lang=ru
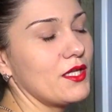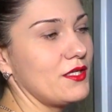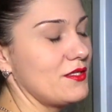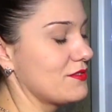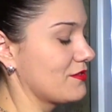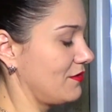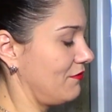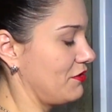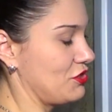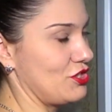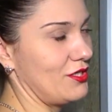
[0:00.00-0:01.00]
из
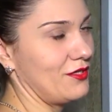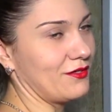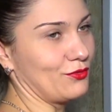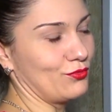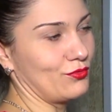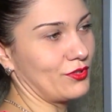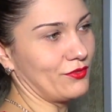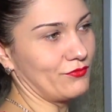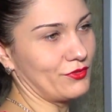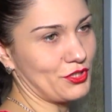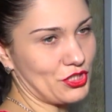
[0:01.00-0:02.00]
овощей, которые
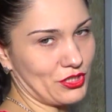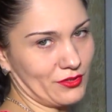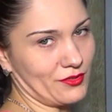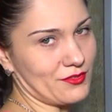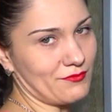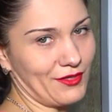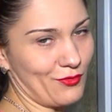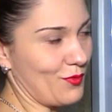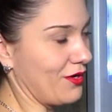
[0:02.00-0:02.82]
выращены на своем